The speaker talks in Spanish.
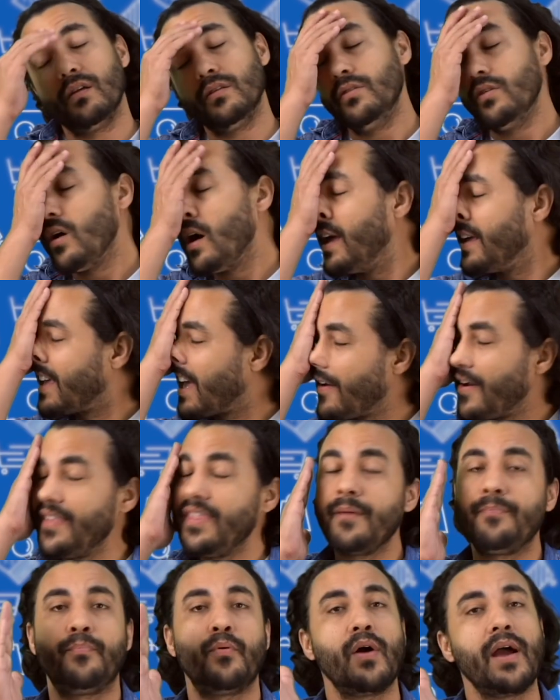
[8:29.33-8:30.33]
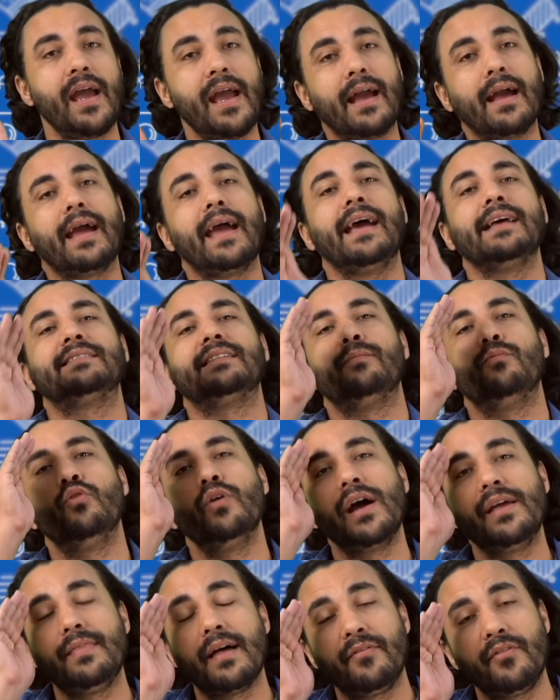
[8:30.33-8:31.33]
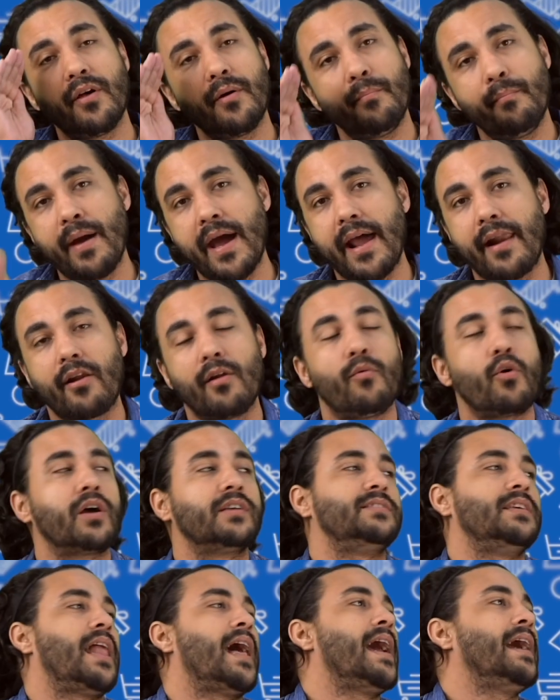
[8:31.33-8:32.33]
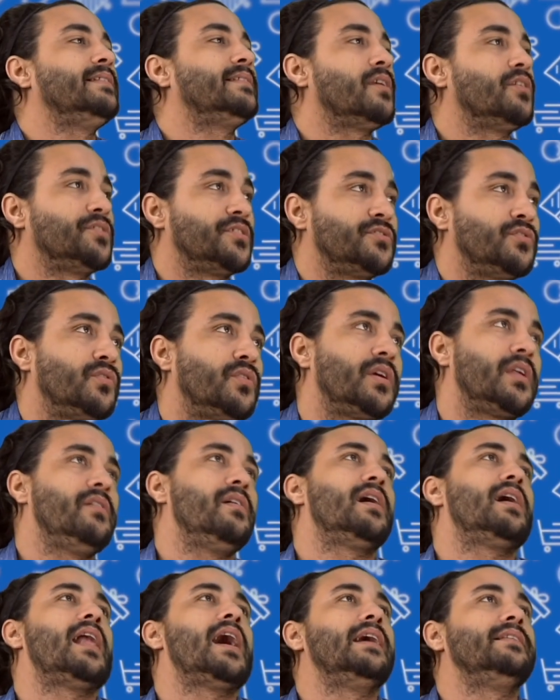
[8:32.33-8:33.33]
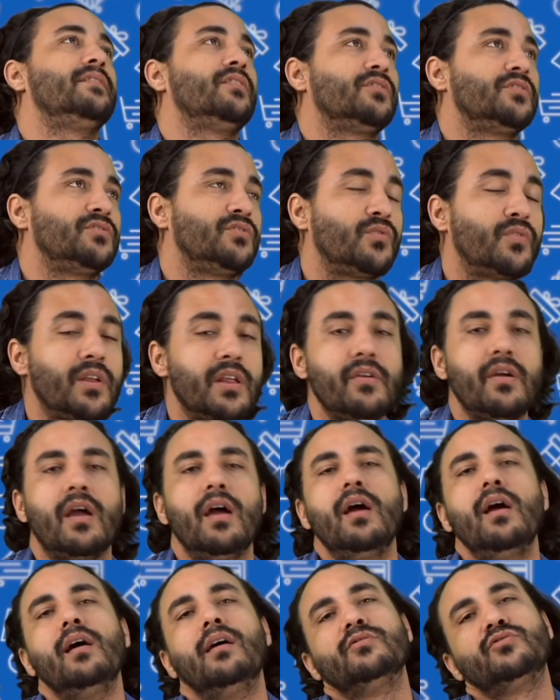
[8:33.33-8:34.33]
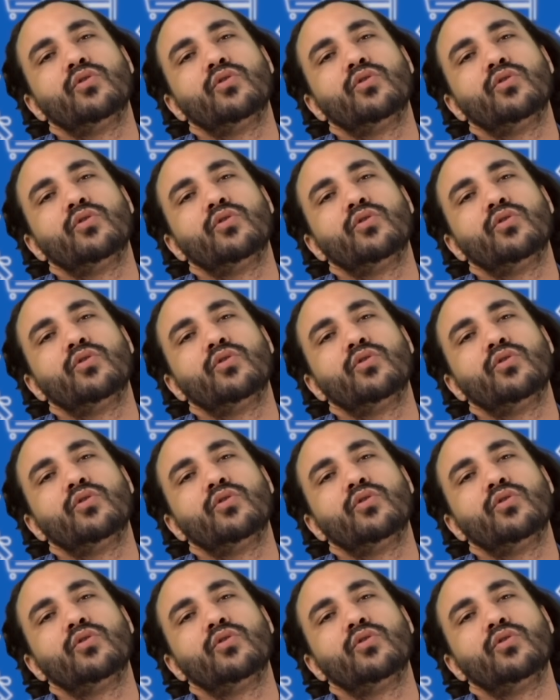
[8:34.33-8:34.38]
No, hay que ver después esa mujer dando el berro, porque si la gente no se suscribe, que la gente no se suscribe,